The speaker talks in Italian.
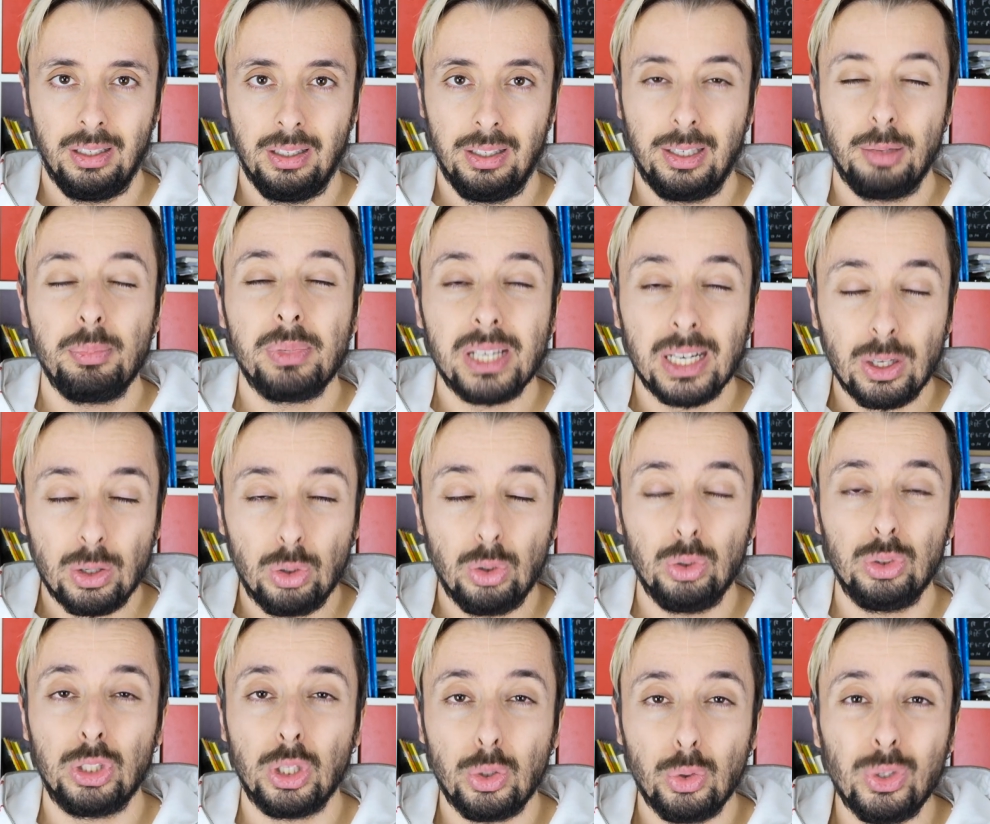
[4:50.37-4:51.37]
che mi
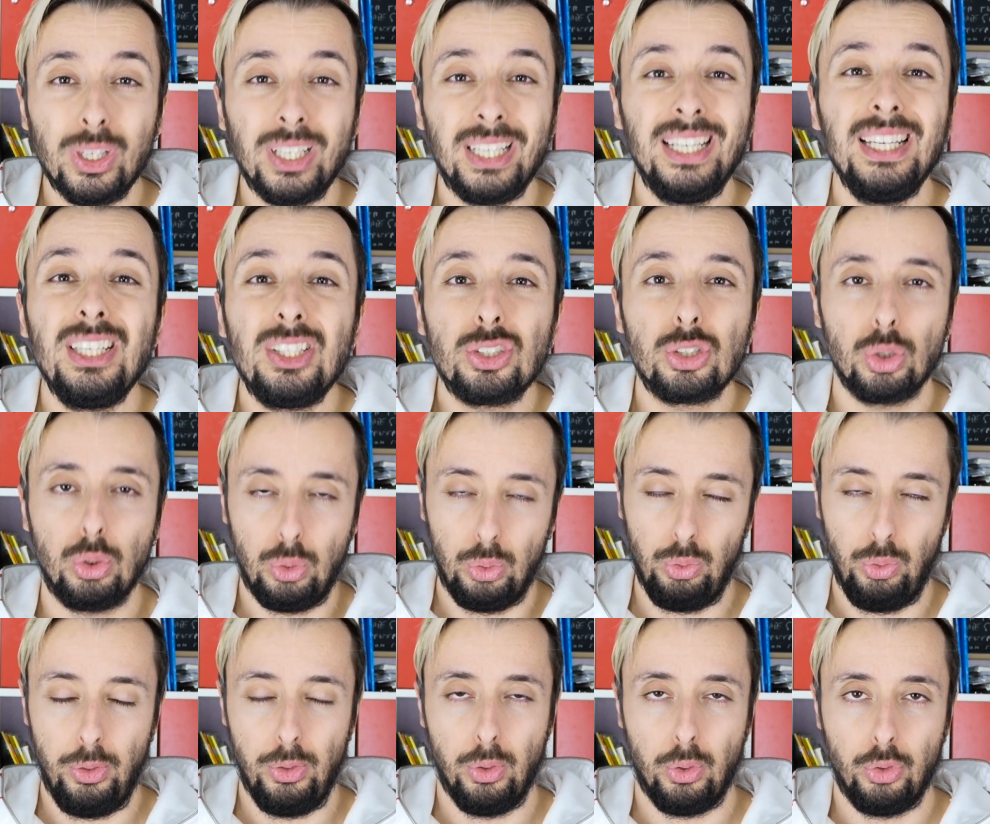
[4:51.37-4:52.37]
raccontano chi
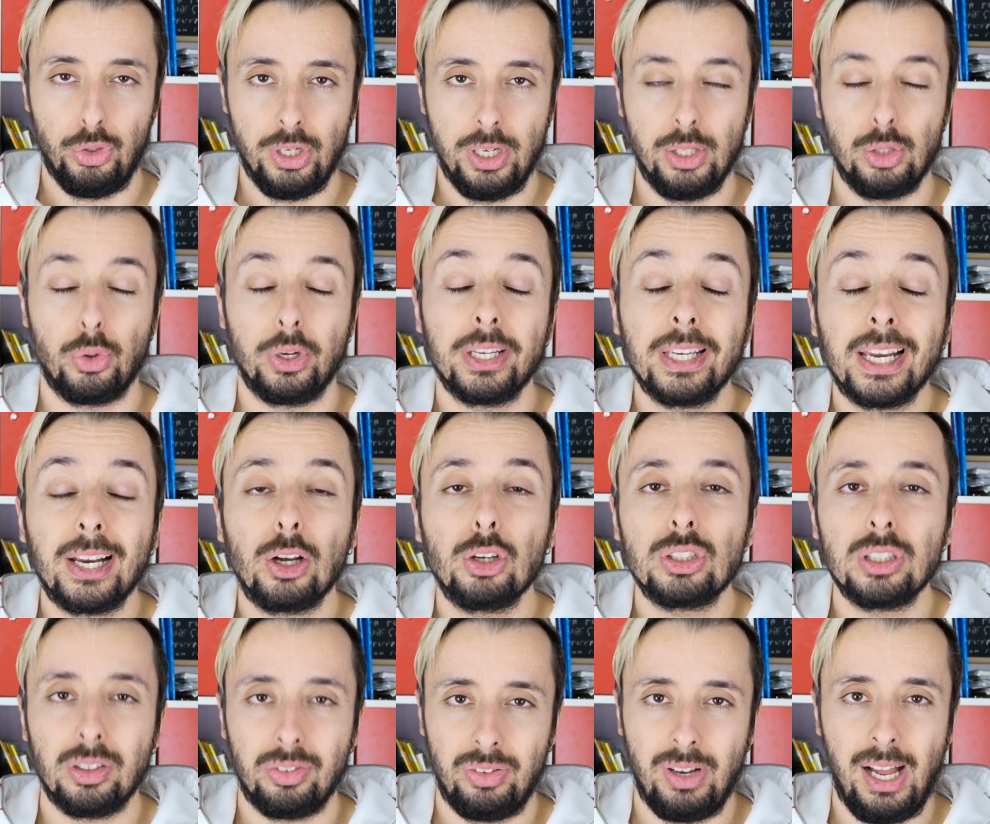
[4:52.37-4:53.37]
sono i loro genitori, che
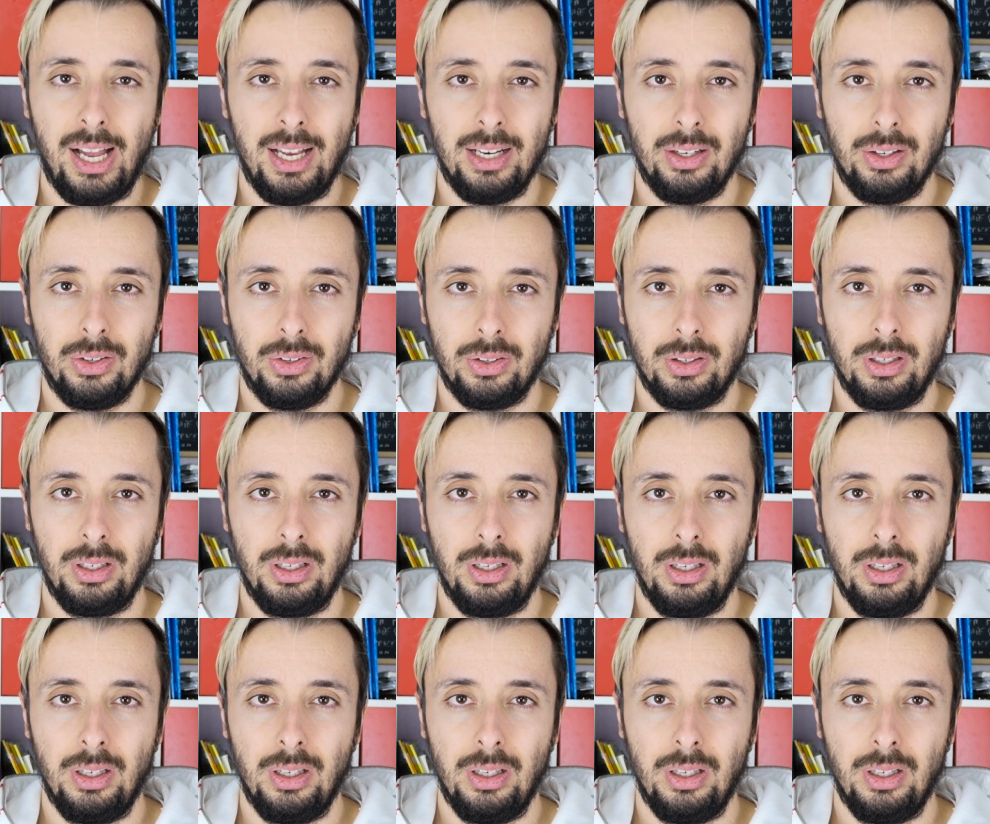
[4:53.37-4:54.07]
cosa fanno.